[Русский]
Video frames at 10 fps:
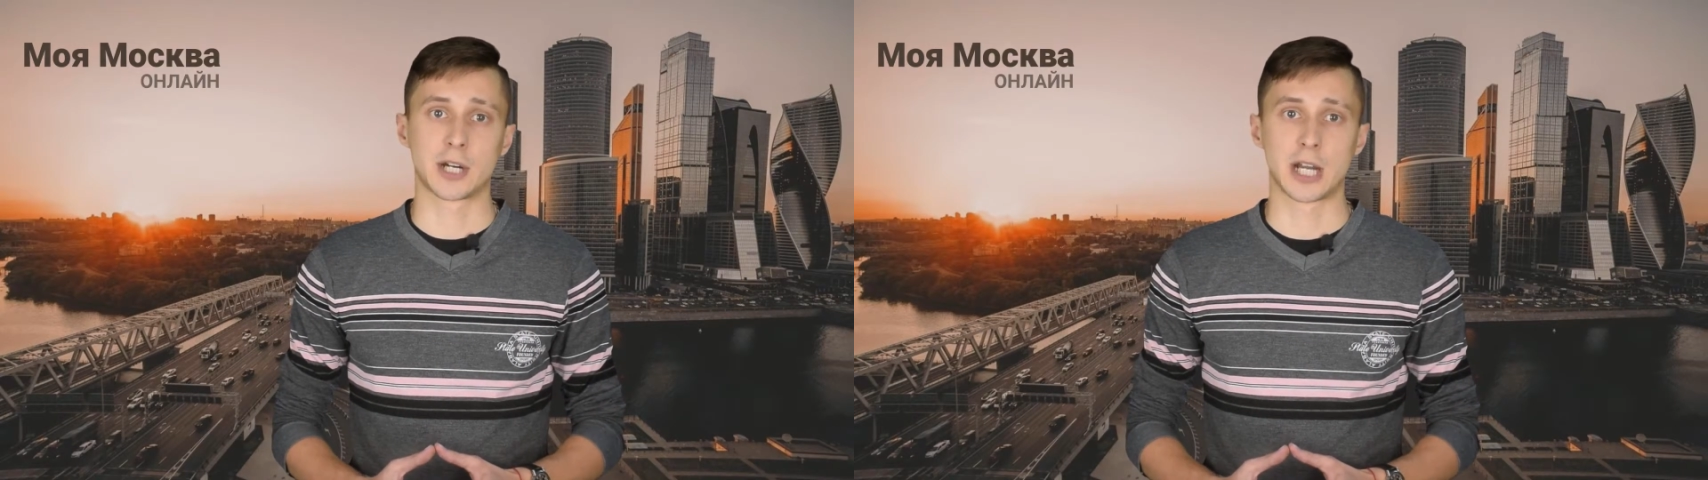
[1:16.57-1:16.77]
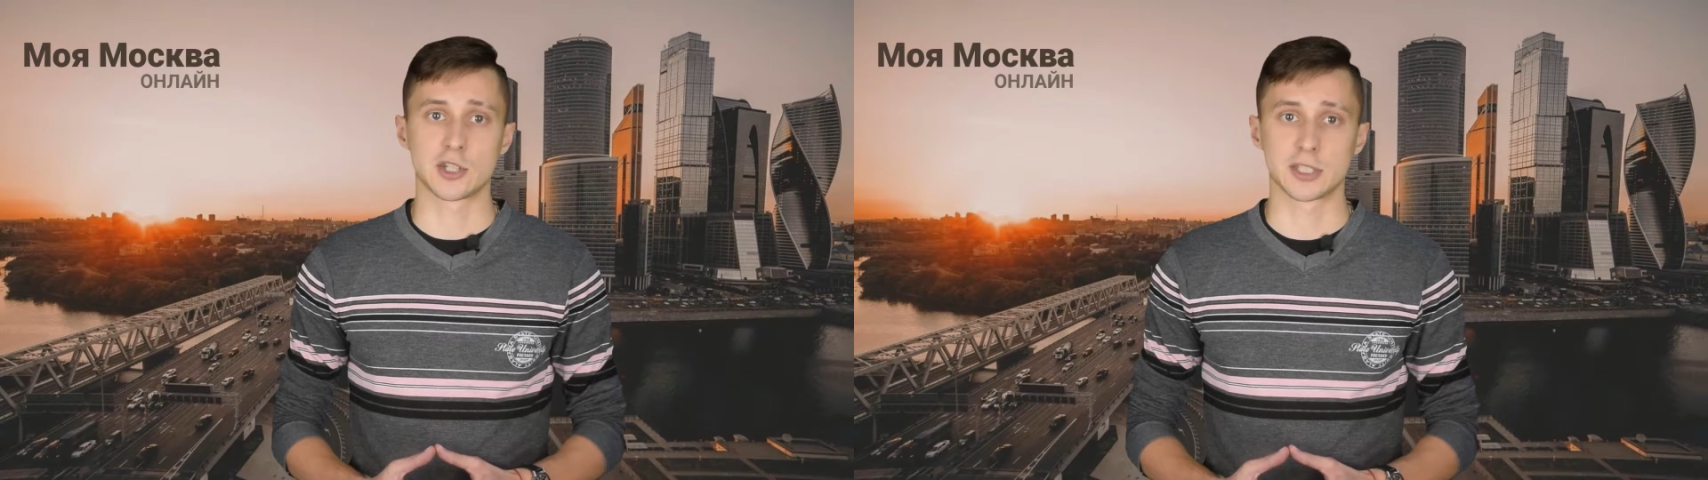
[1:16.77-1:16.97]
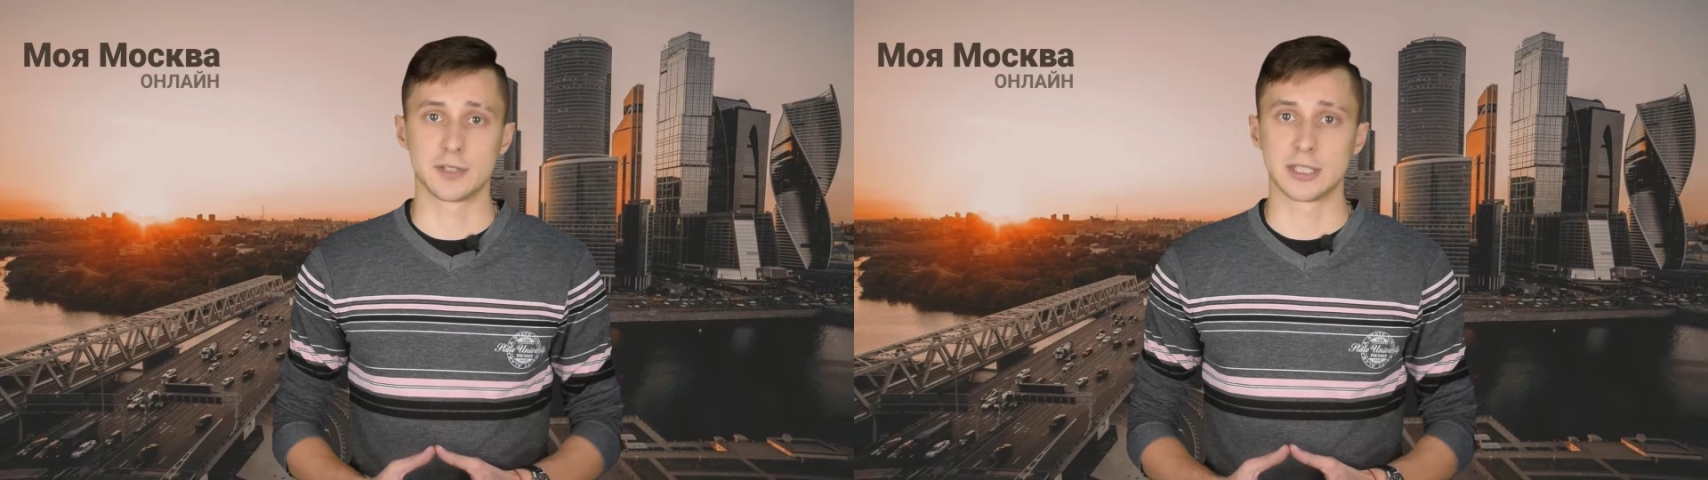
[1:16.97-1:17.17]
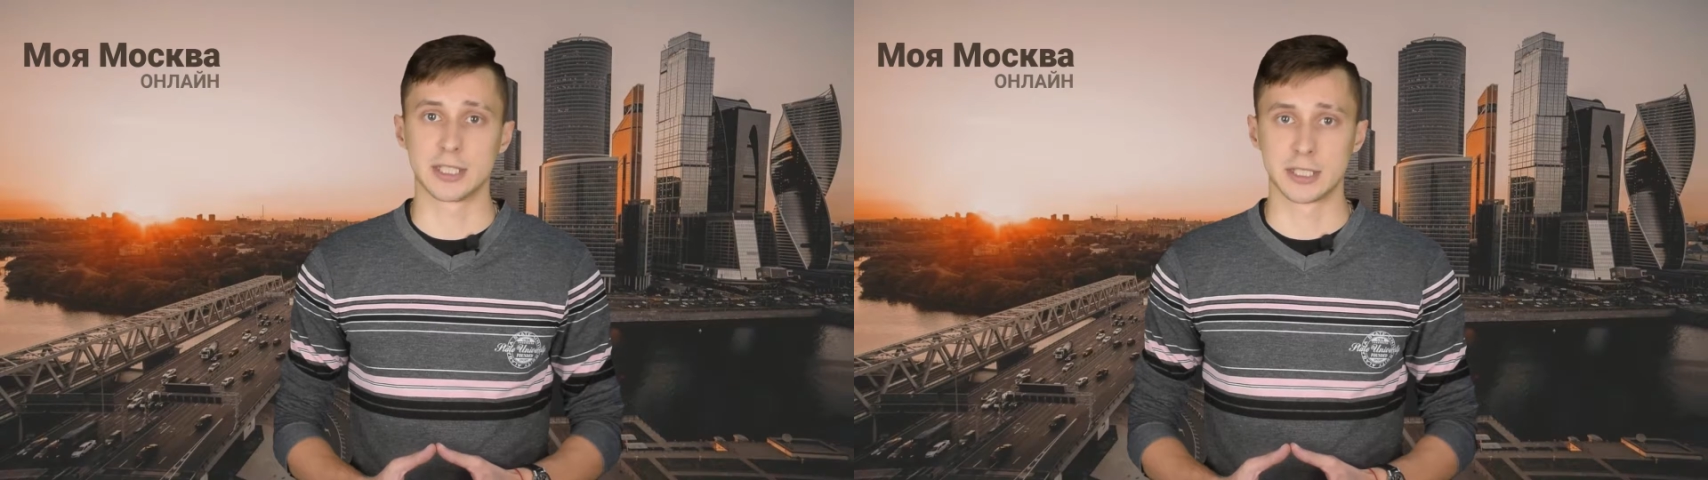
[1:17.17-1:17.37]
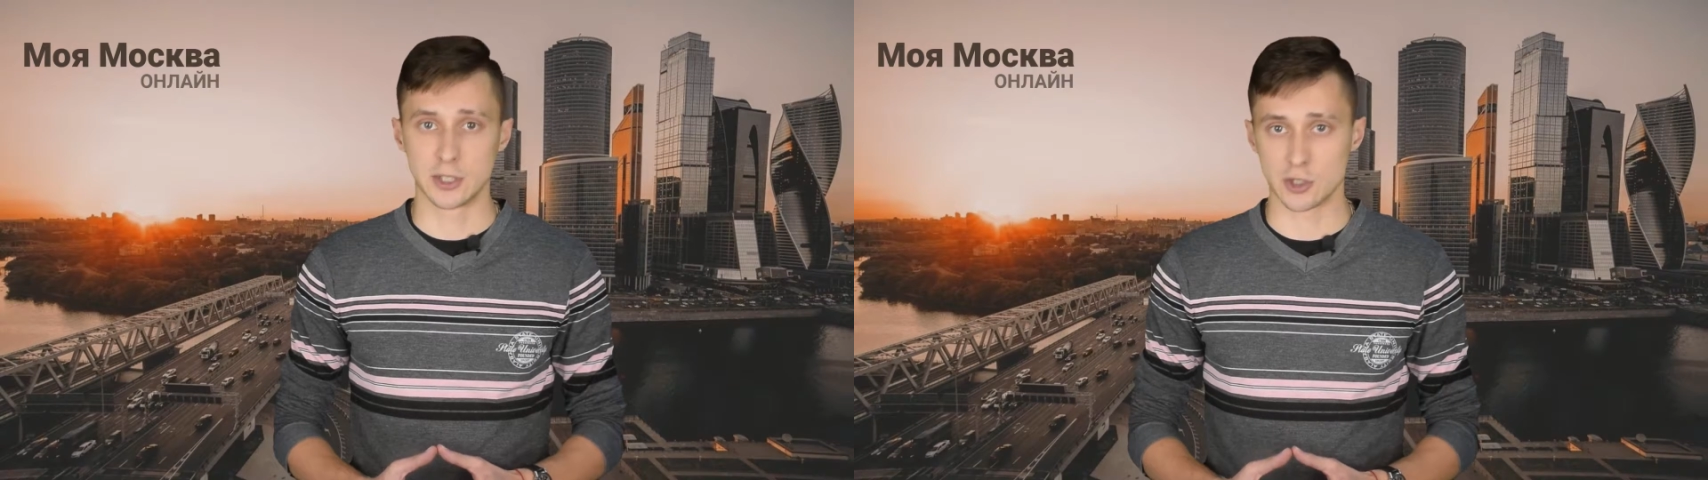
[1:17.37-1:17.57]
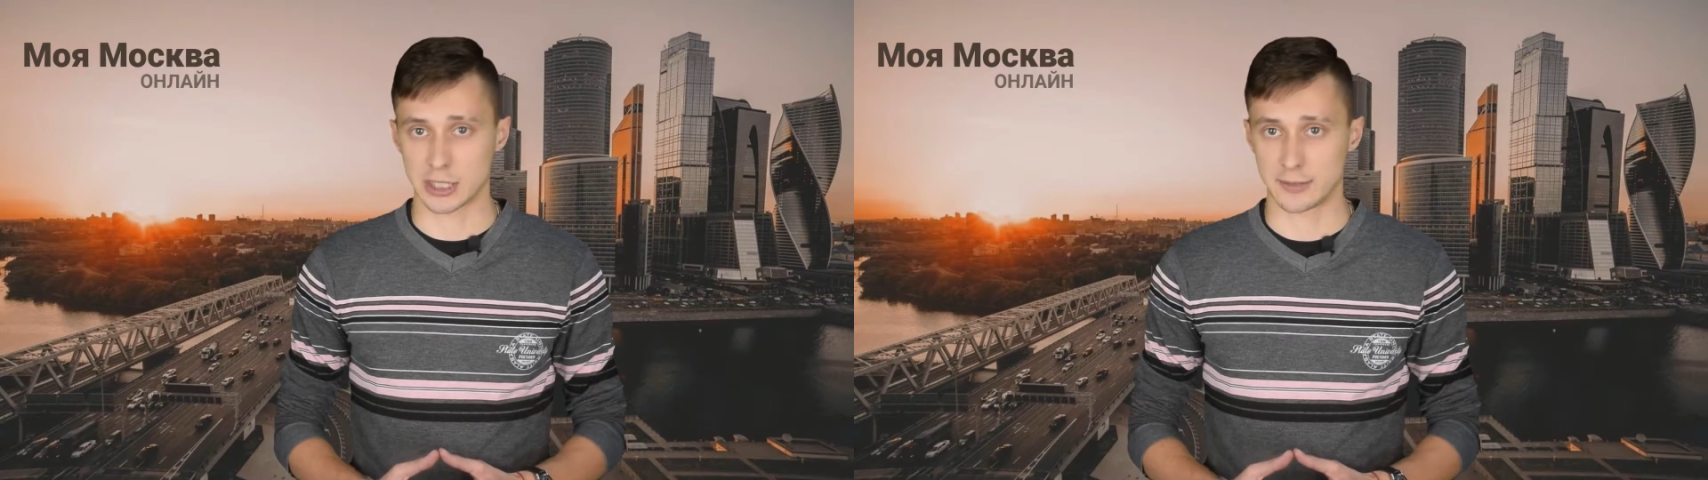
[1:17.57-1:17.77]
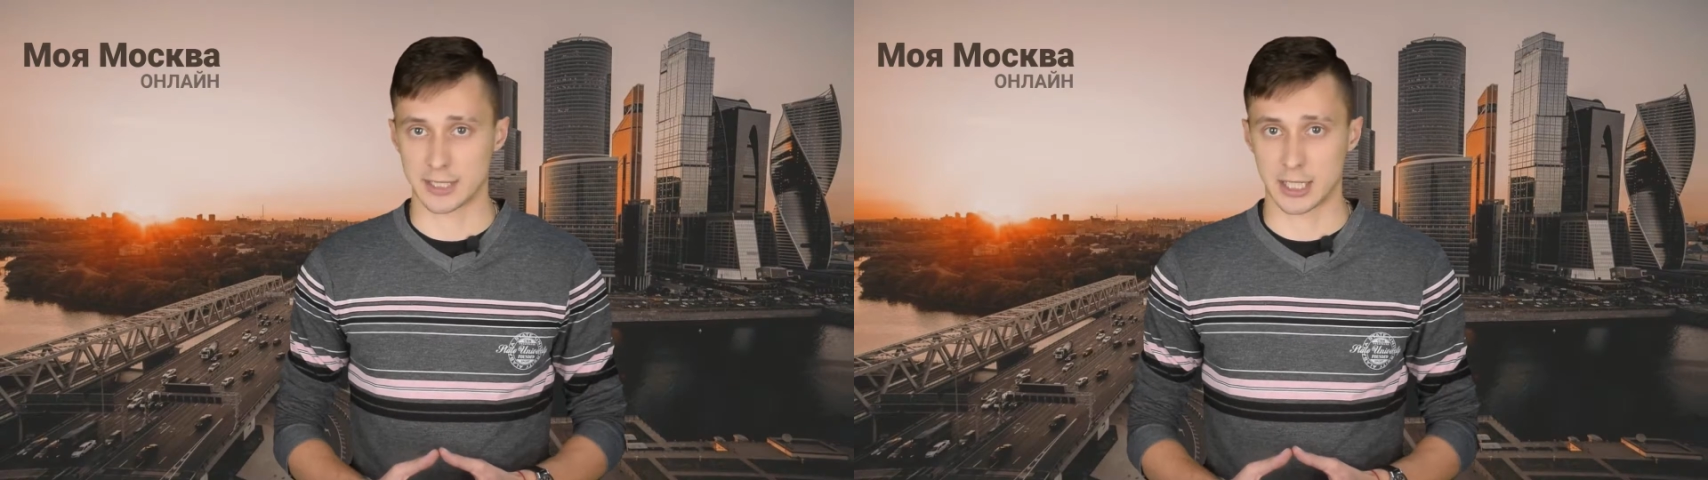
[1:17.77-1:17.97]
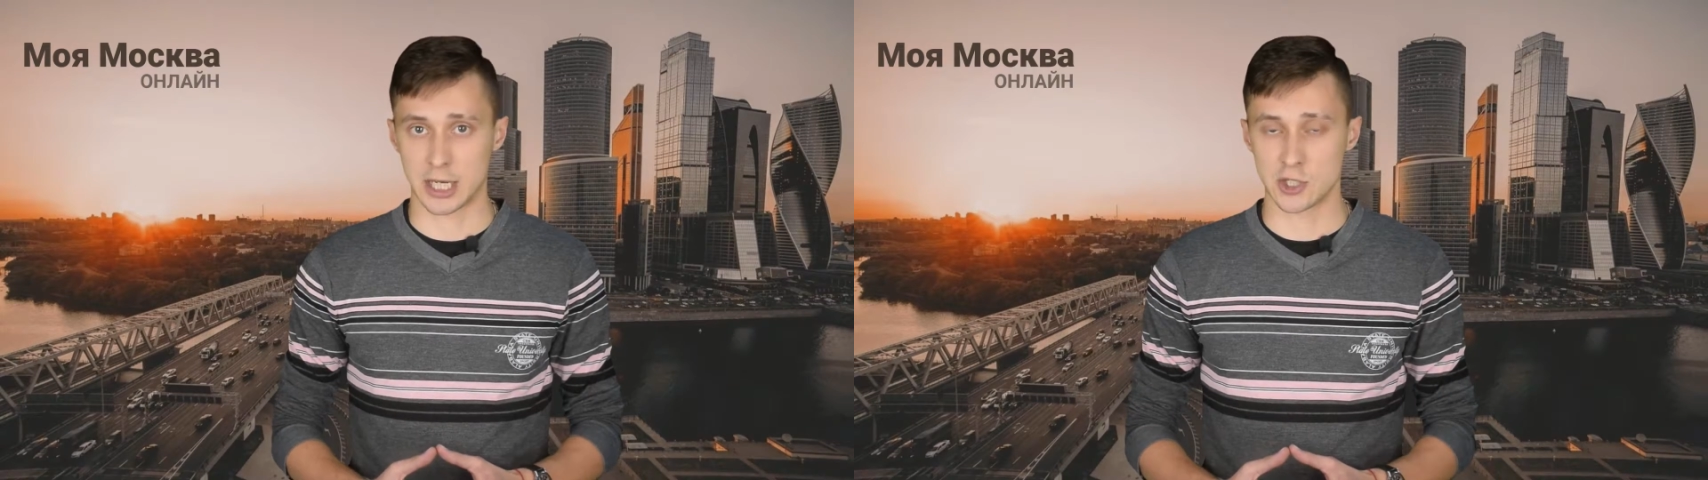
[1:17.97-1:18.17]
качестве технического
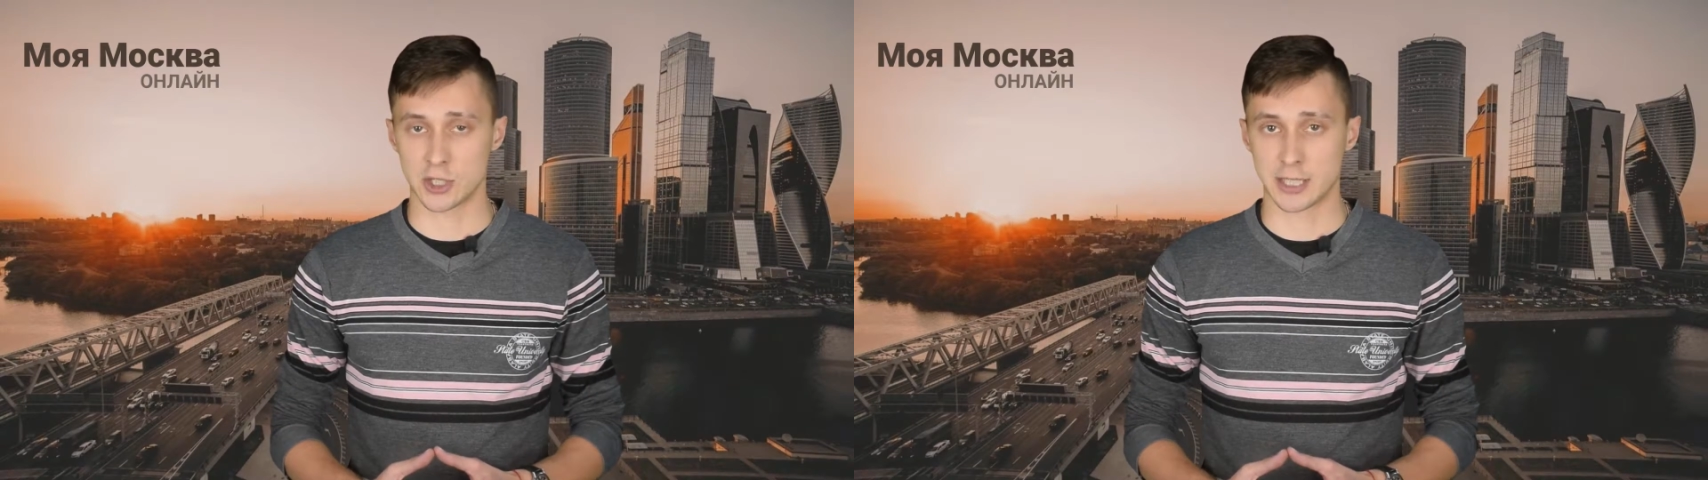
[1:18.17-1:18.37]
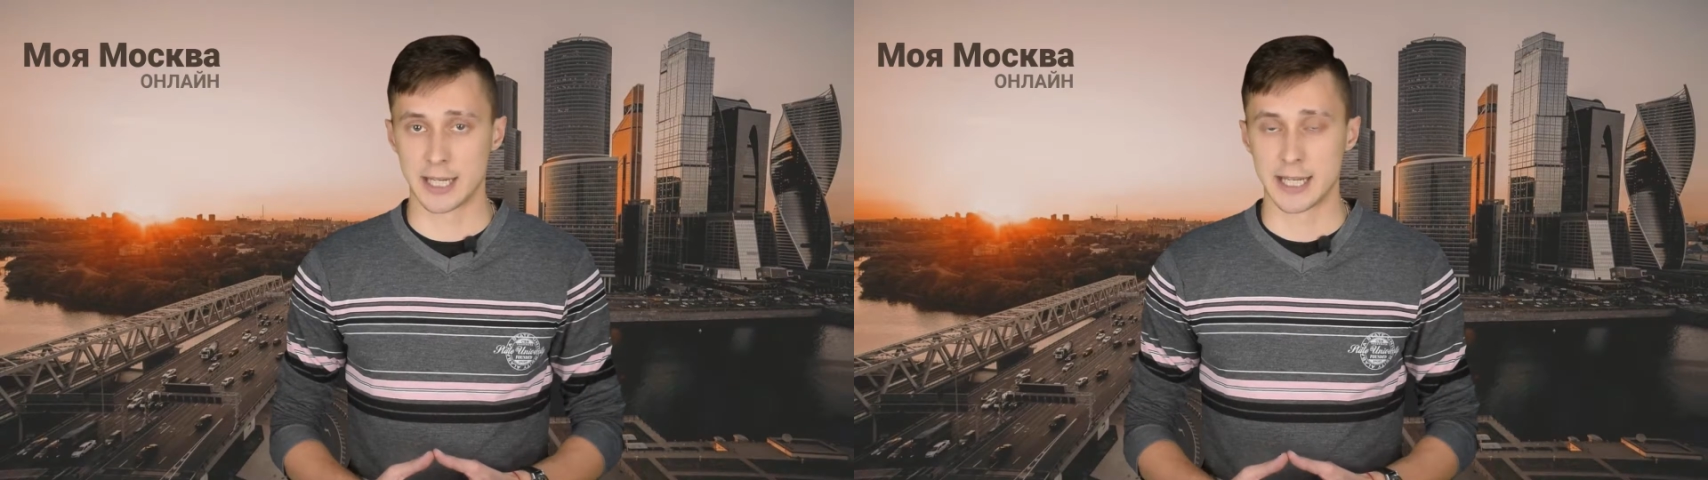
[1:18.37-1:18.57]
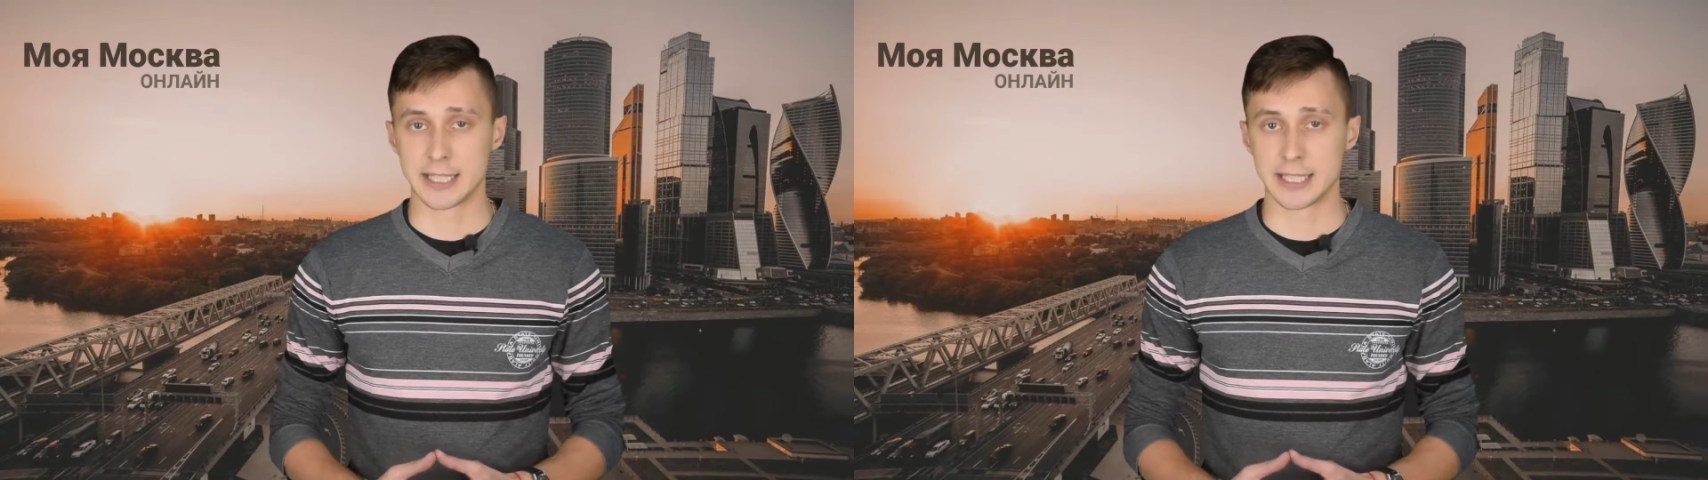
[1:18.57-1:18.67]
заказчика